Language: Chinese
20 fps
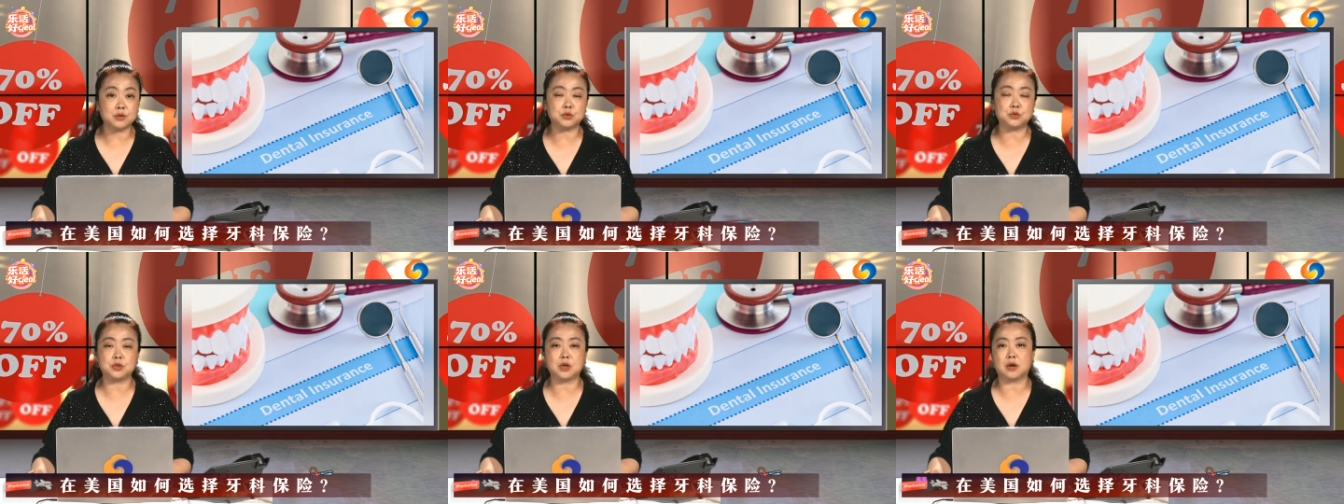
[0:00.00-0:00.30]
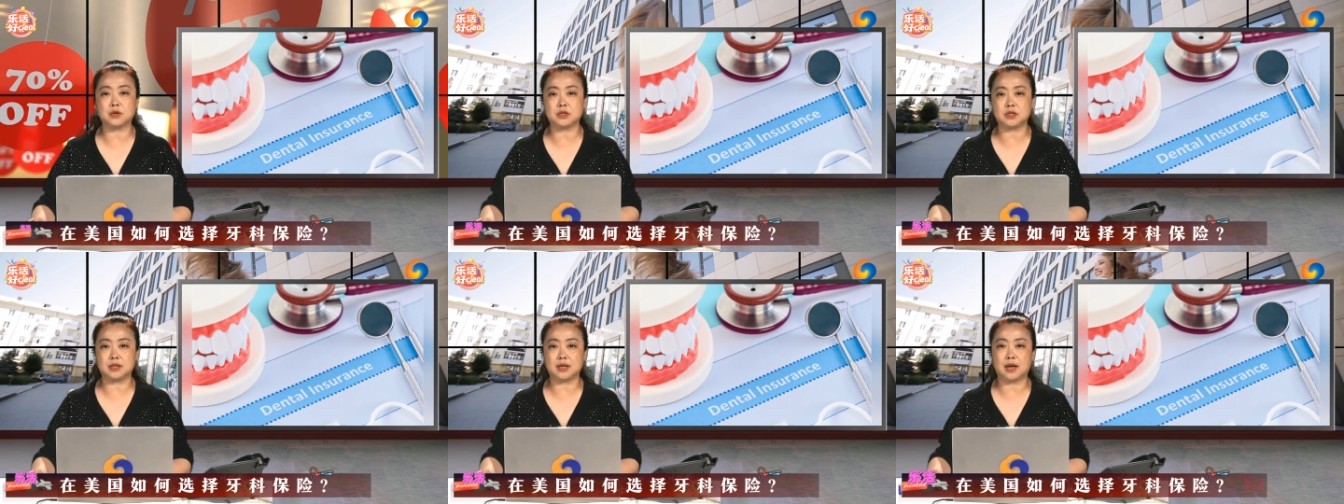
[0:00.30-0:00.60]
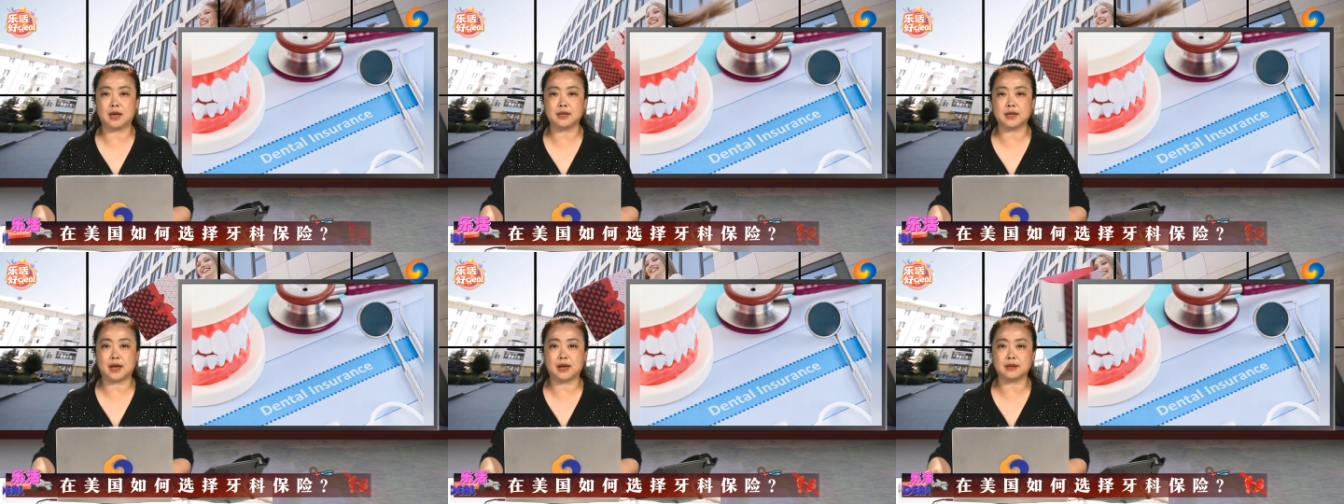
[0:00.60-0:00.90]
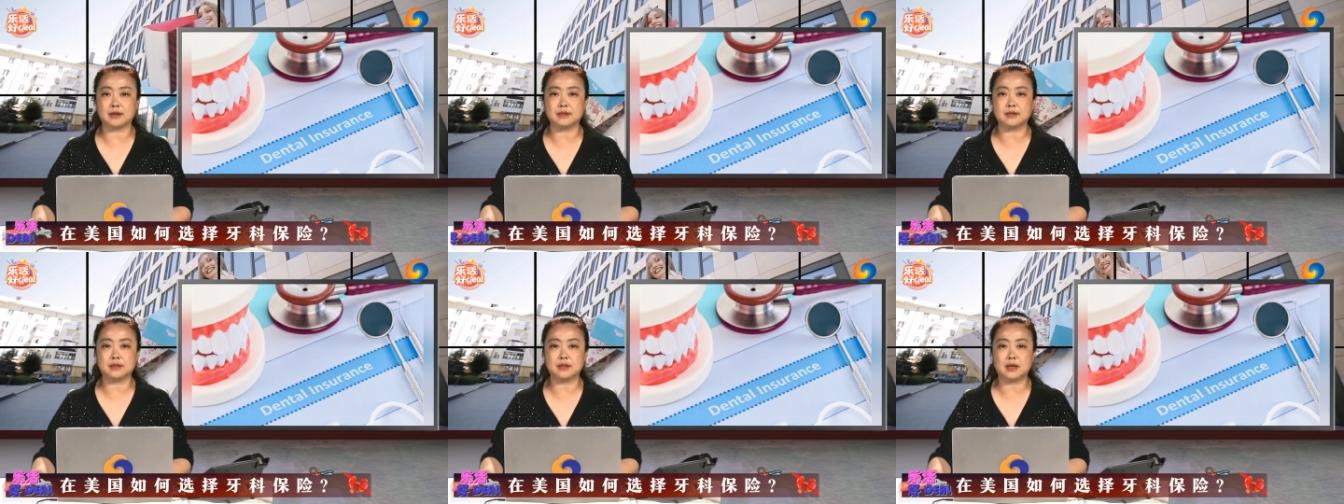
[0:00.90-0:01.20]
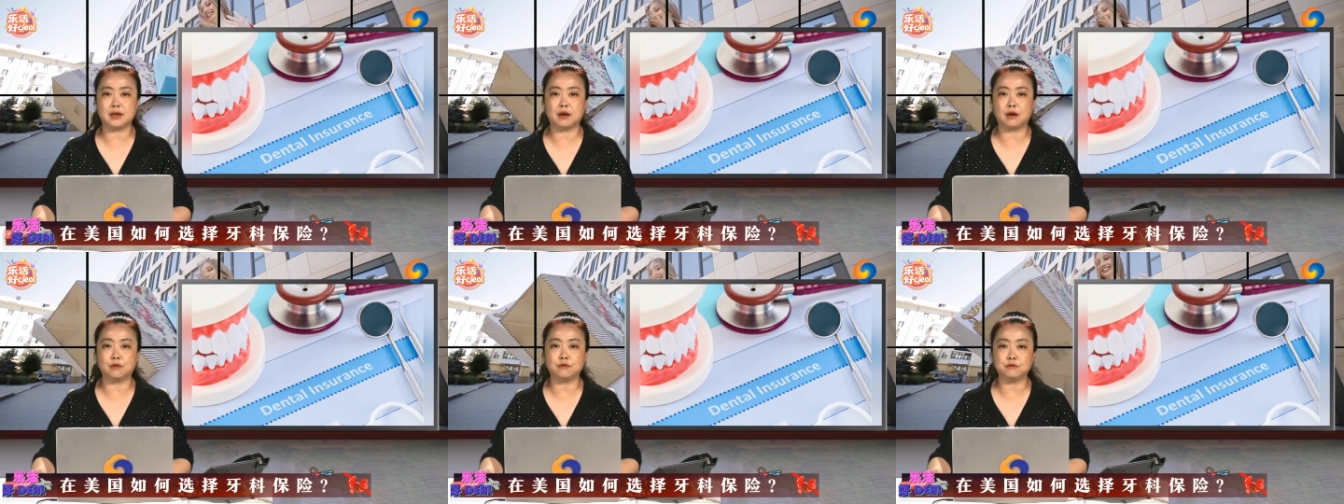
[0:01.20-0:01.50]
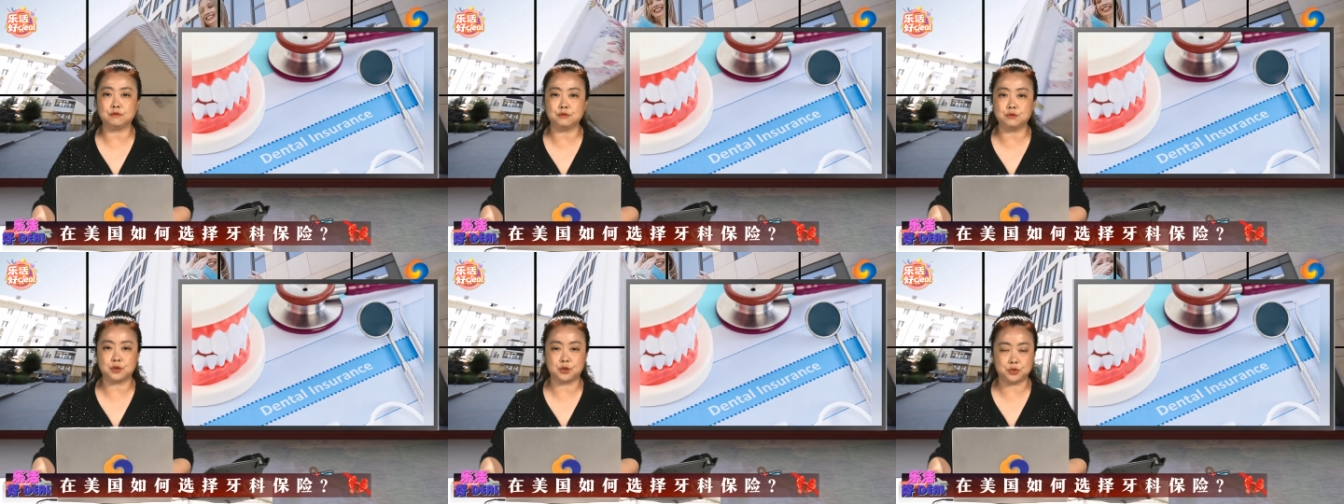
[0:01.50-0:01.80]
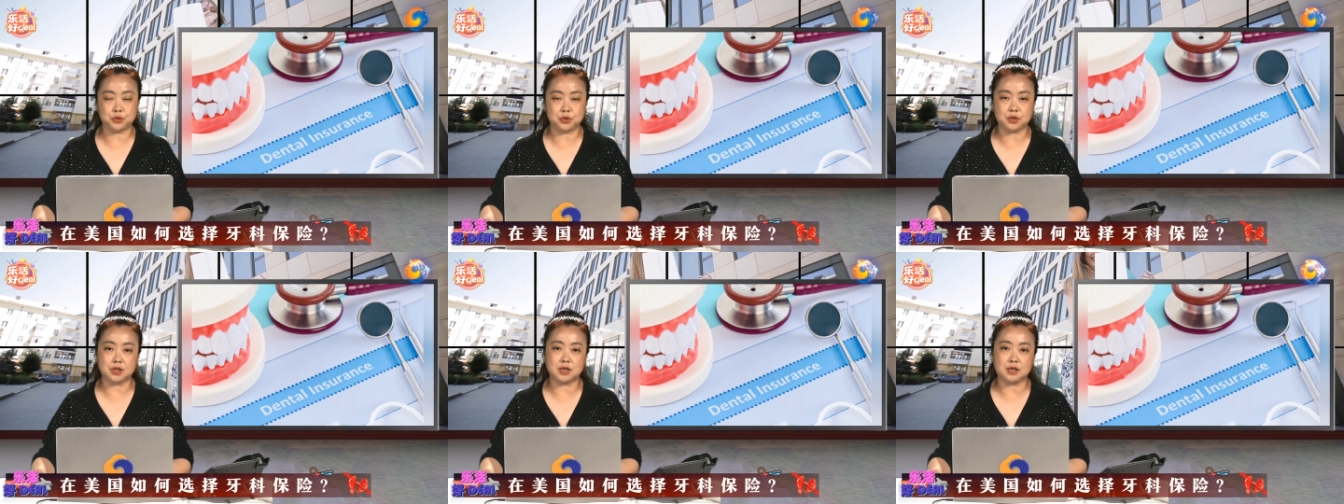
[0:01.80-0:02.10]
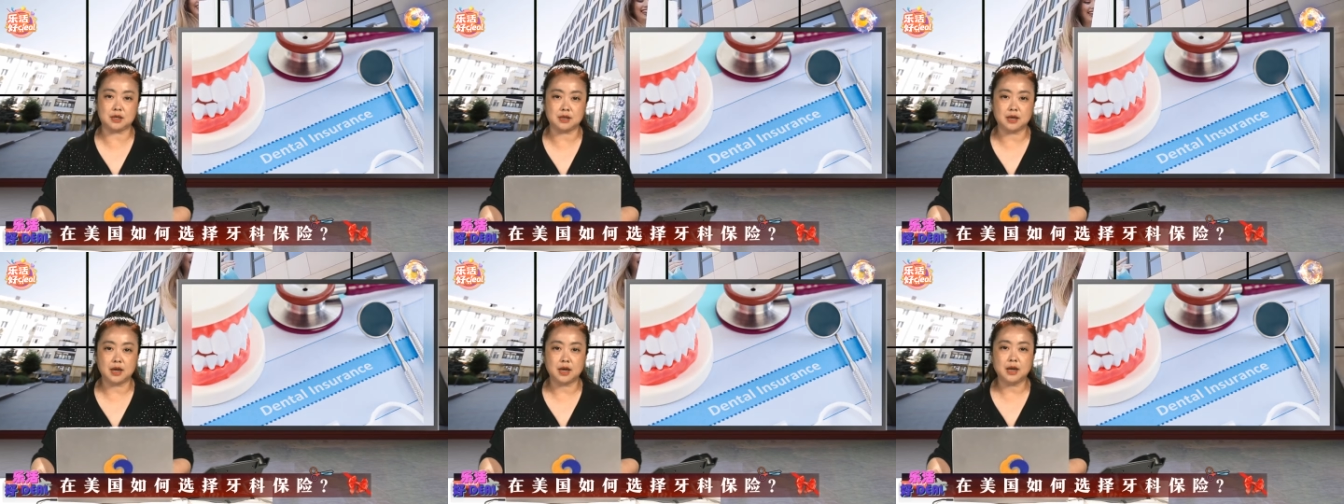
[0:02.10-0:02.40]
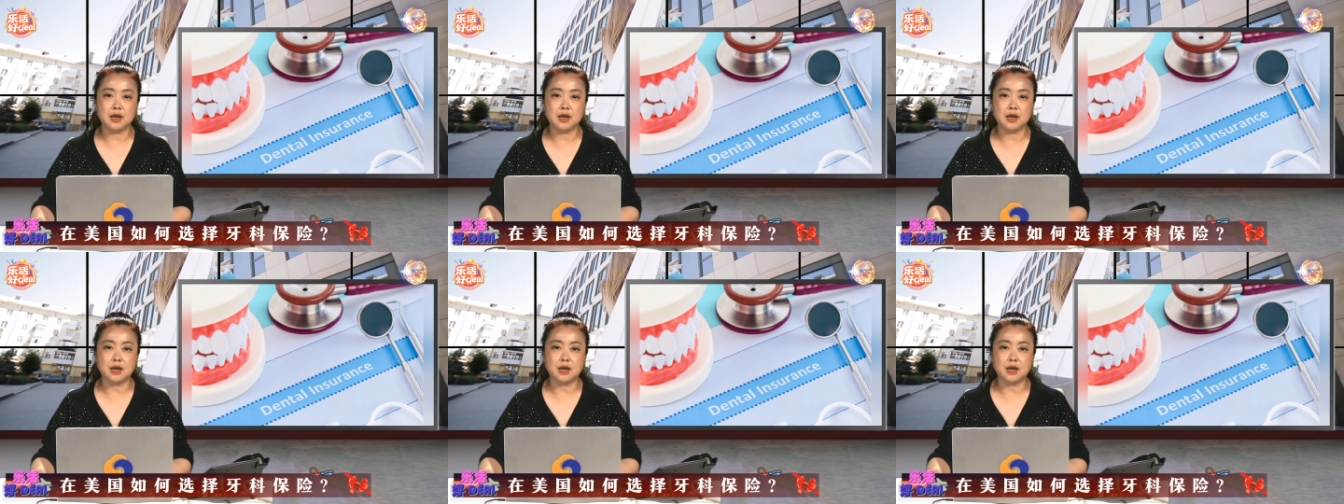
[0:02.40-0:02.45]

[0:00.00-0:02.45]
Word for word: 需要其他牙科医疗服务的群体。